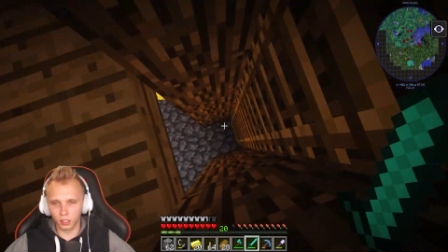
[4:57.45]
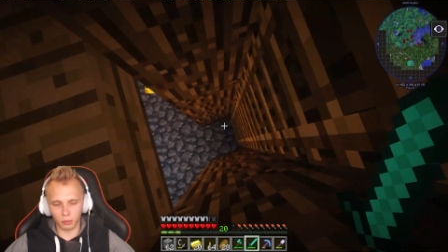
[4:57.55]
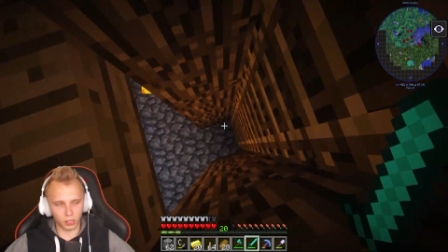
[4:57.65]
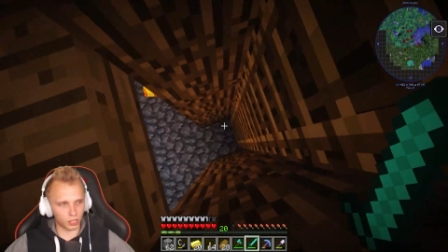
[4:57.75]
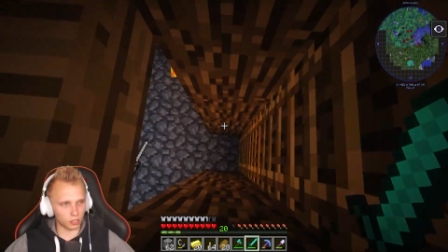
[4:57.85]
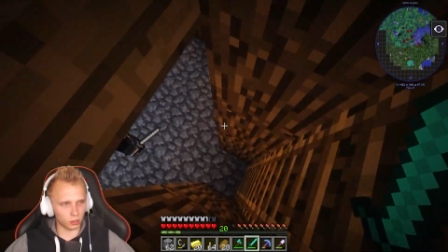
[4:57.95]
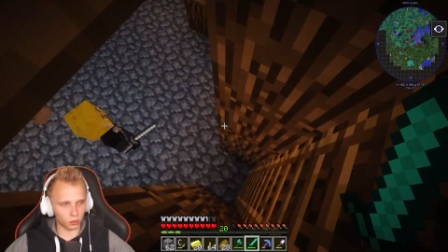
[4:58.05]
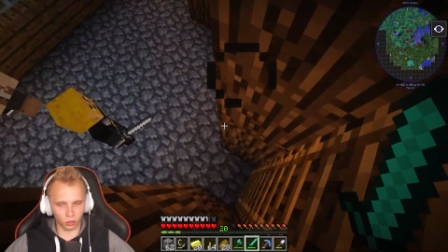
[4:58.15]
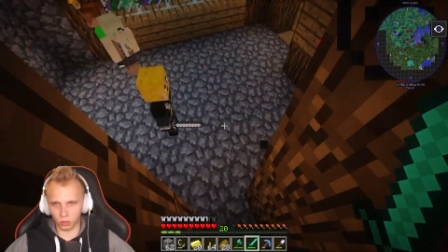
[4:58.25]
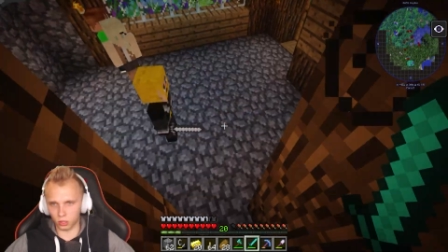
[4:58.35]
Chyba tak się
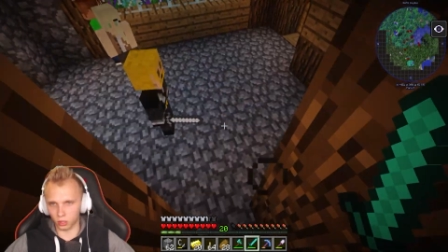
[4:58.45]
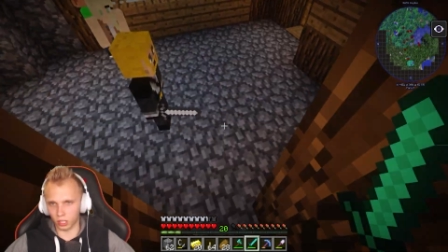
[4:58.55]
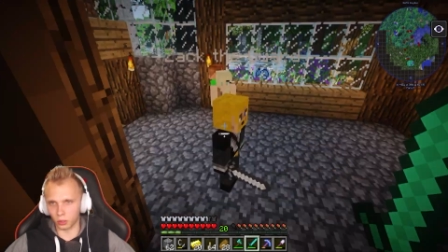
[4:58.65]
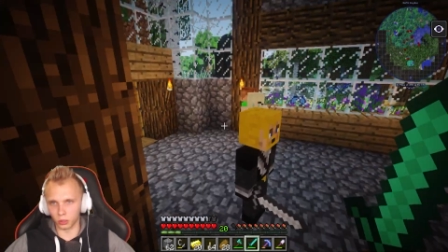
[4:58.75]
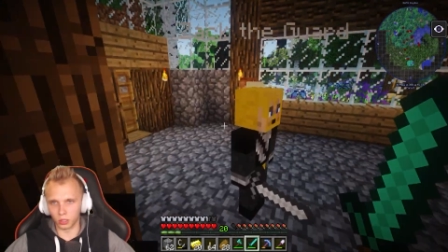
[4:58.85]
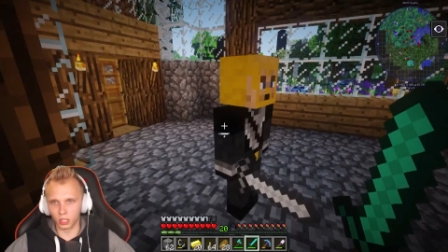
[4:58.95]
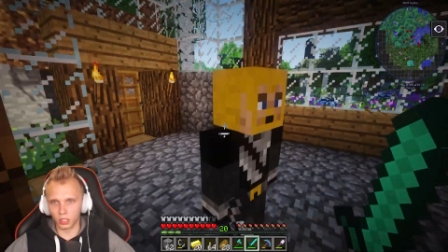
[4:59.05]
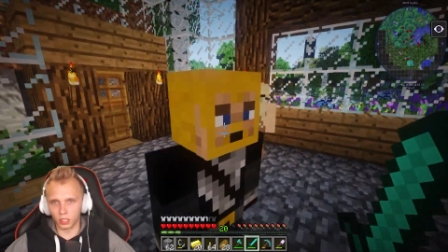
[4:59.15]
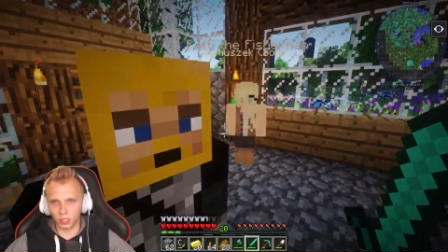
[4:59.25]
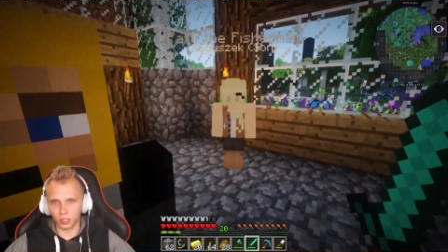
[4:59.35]
to odczytało.
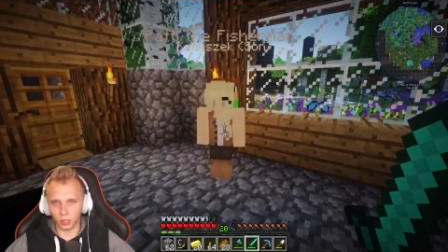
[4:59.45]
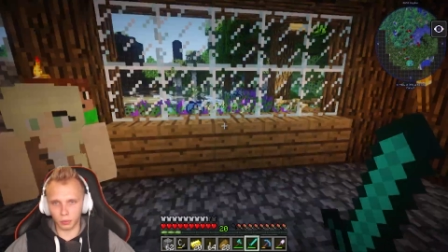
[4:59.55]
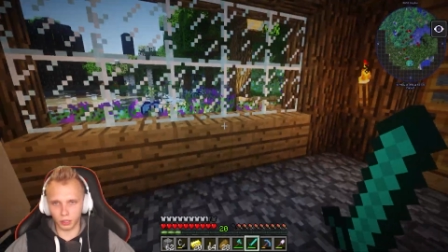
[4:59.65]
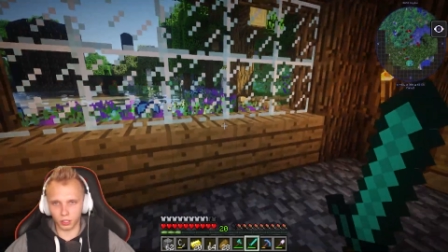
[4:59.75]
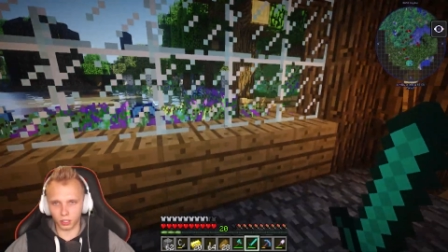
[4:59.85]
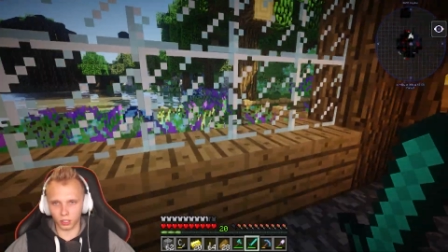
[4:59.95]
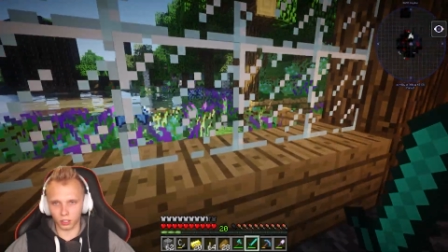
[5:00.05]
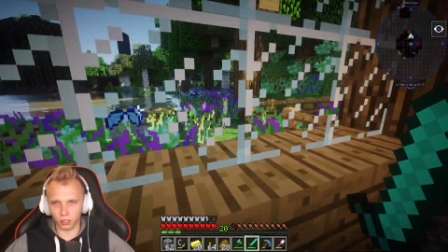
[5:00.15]
Ja pierdzielę,